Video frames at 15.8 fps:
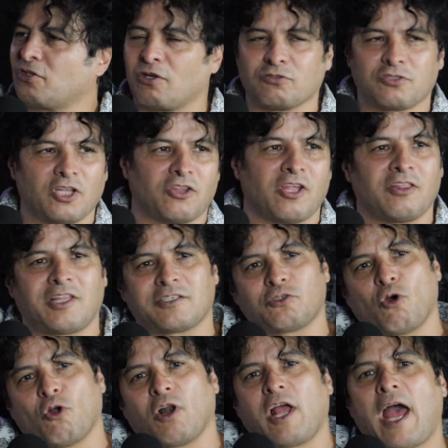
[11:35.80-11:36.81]
de los setentas 70
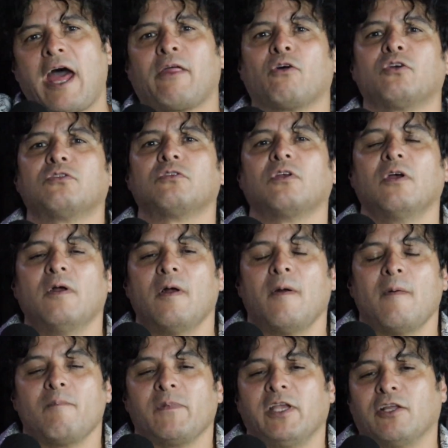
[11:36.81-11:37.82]
colgados.
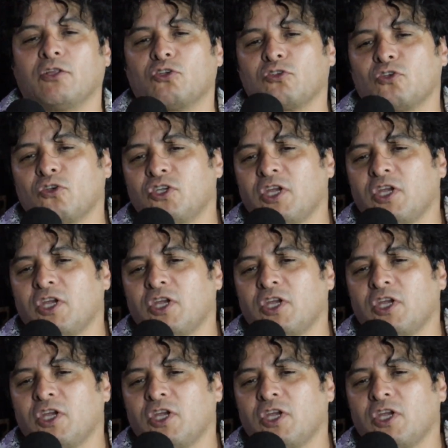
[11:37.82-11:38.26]
Y entonces yo